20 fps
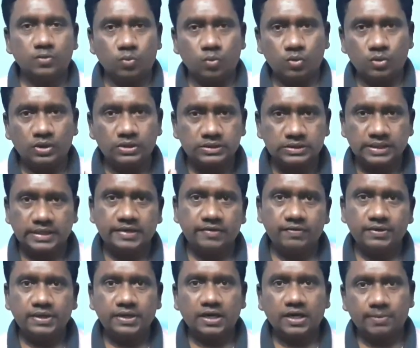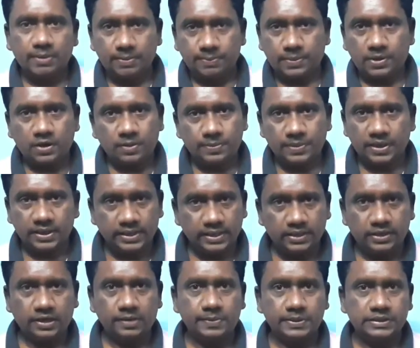உங்கள் சர்டிஃபிகேட் எல்லாமே ப்ராப்பராக
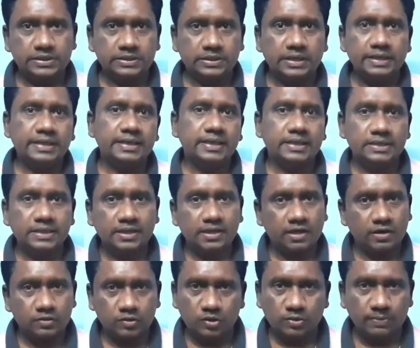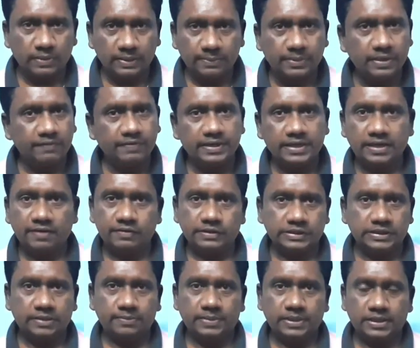இருக்கிற பட்சத்தில் நீங்கள் எந்த காரணத்துக்கும் பயப்பட வேண்டிய
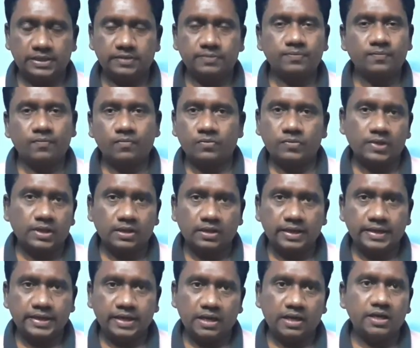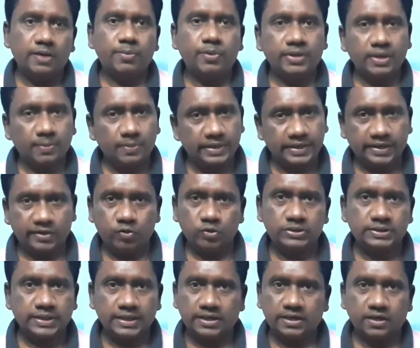அவசியம் இல்லை ரைட் அங்கே போய் நம்ம
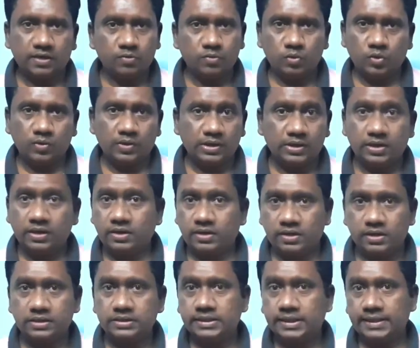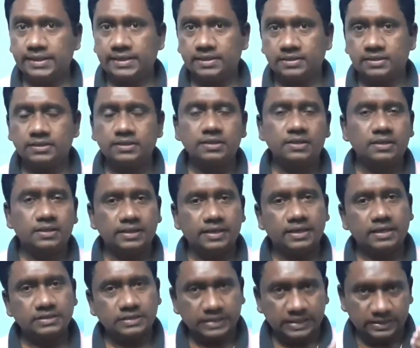ரெக்வஸ்ட் கேட்டாலும் விடுவாங்களான்றதான் தெரியாது
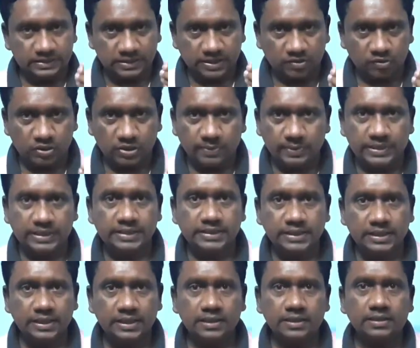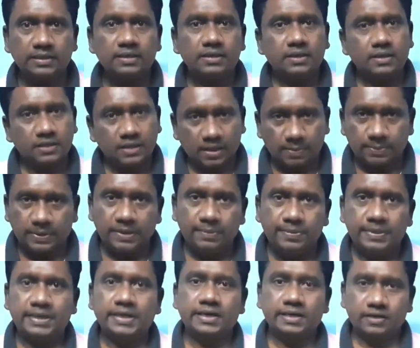ஏன்னா சில சர்டிஃபிகேட் நம்மகிட்ட இல்லை அப்ளை
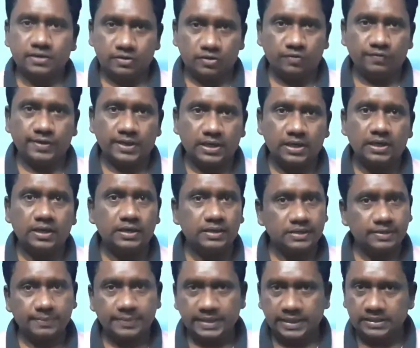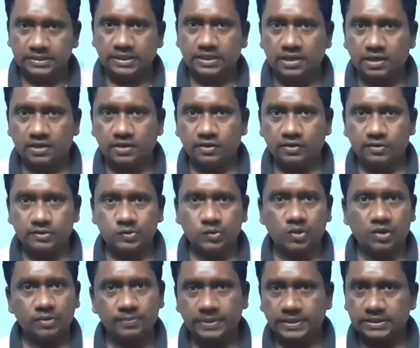பண்ணியிருக்கேன் இன்னும் வரல இந்த மாதிரி எந்த காரணங்கள்
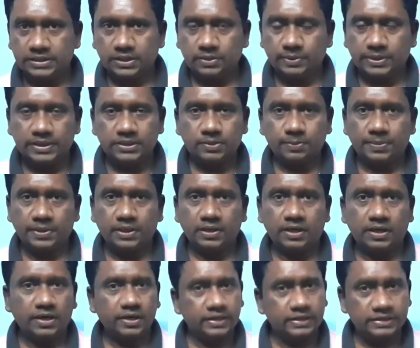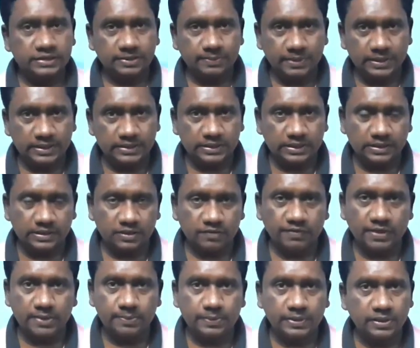சொன்னாலும் ஏற்றுக்கு ஏற்றுப்பாங்களான்னு நிச்சயமாக ஏற்றுக்கிறது
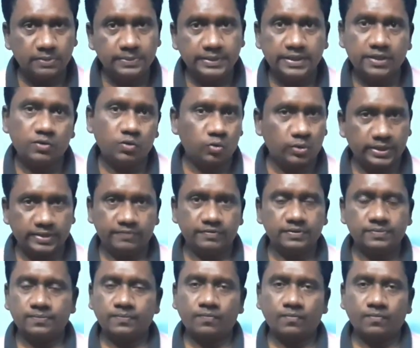வாய்ப்புகள் மிக குறைவு